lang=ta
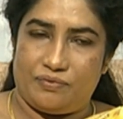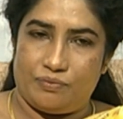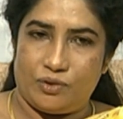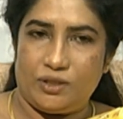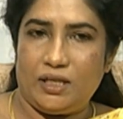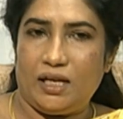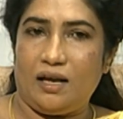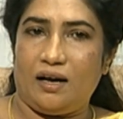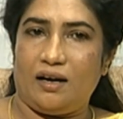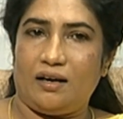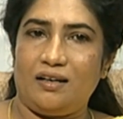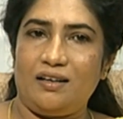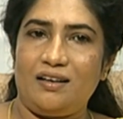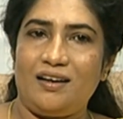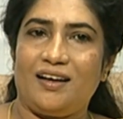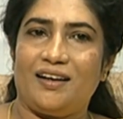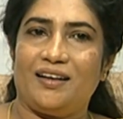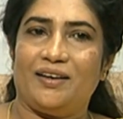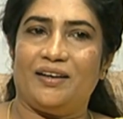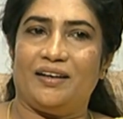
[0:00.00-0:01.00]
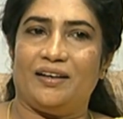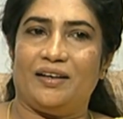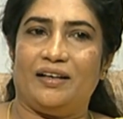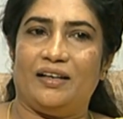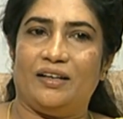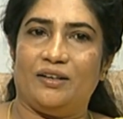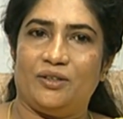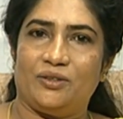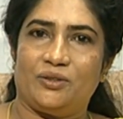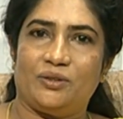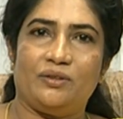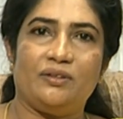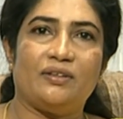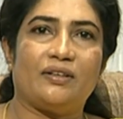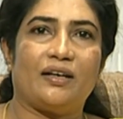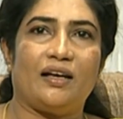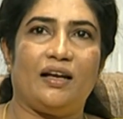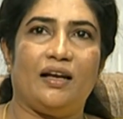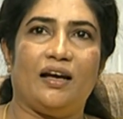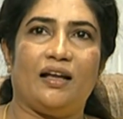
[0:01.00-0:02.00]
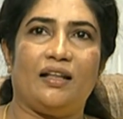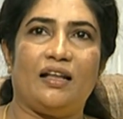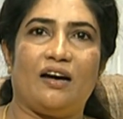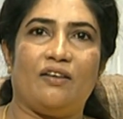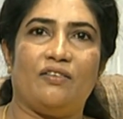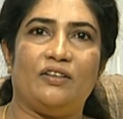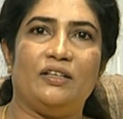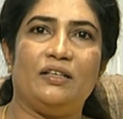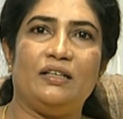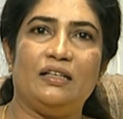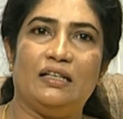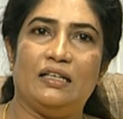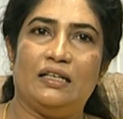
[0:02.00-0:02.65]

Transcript: முதலாக நான் அழகுக்கலை அதாவது